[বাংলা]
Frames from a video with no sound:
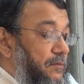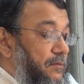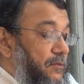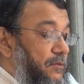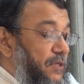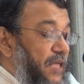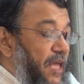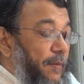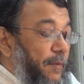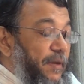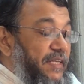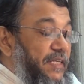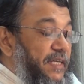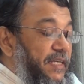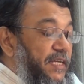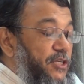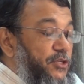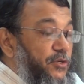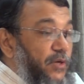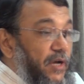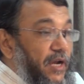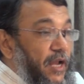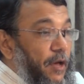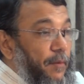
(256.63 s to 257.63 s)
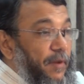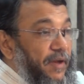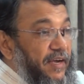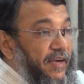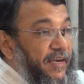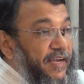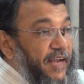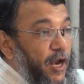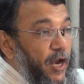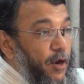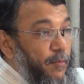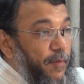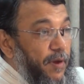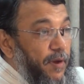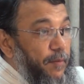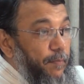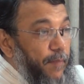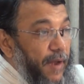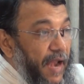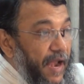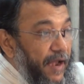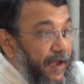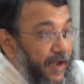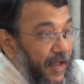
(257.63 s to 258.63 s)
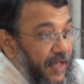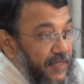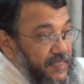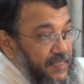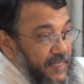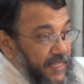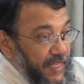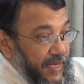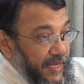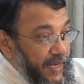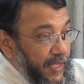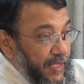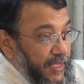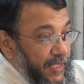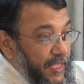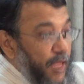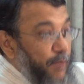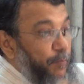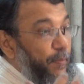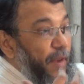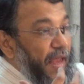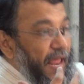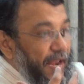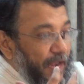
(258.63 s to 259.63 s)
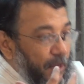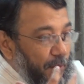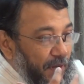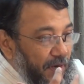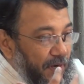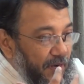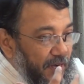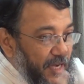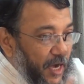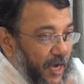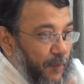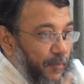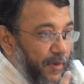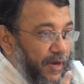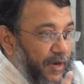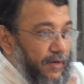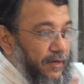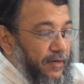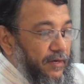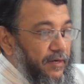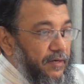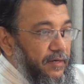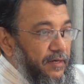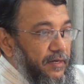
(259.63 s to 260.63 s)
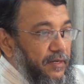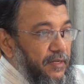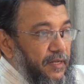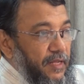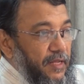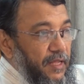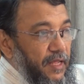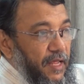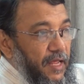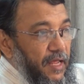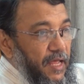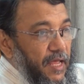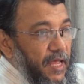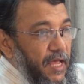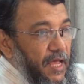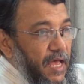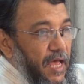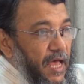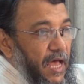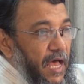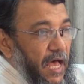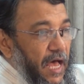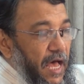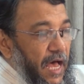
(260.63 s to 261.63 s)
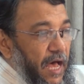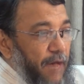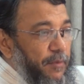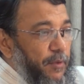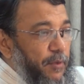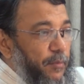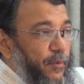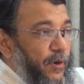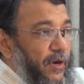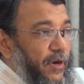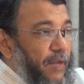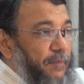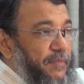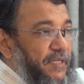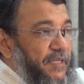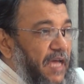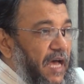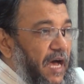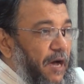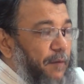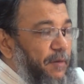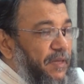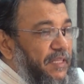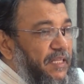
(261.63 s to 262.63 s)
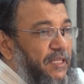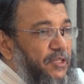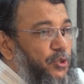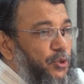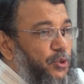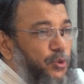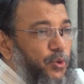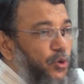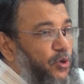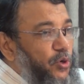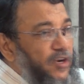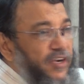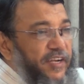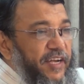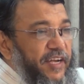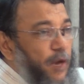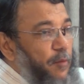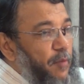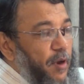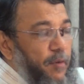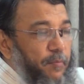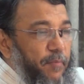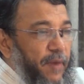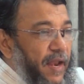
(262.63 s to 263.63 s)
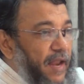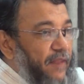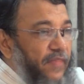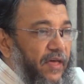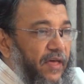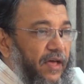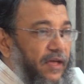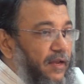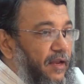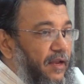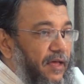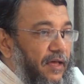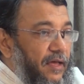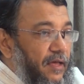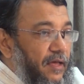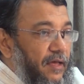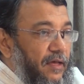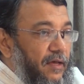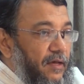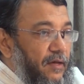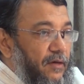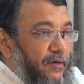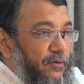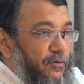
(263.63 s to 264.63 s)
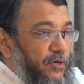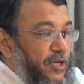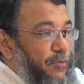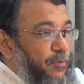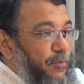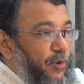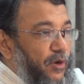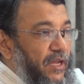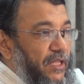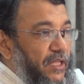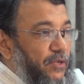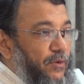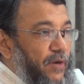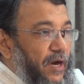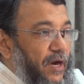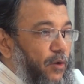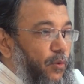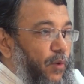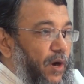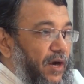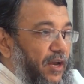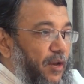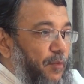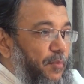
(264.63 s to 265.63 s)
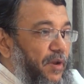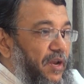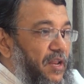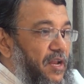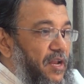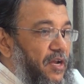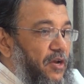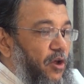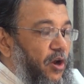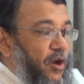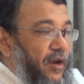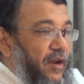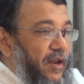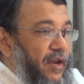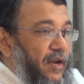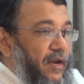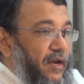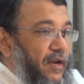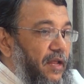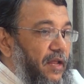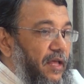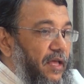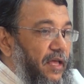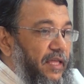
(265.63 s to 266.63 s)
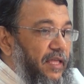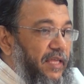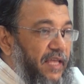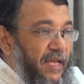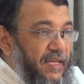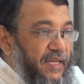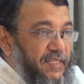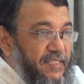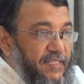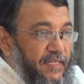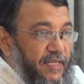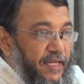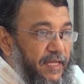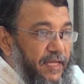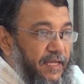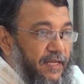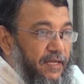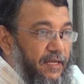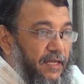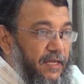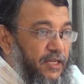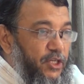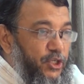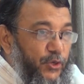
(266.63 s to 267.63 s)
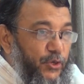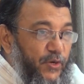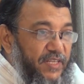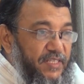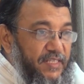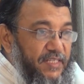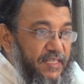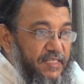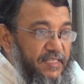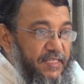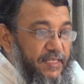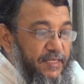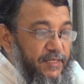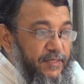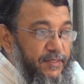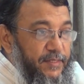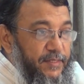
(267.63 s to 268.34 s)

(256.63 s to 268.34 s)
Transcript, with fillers: উনি আমাকে জিজ্ঞেস করলেন আমার রিটায়ারমেন্ট প্ল্যান আছে কি না কী প্ল্যান আমার রিটায়ারমেন্ট আমি বললাম যে আমাদের তো কোনো রিটায়ারমেন্ট প্ল্যান থাকে না উনি বললেন যে ওনার কোয়ার্টার মিলিয়ন ডলারের ই আছে ইন্স্যুরেন্স আছে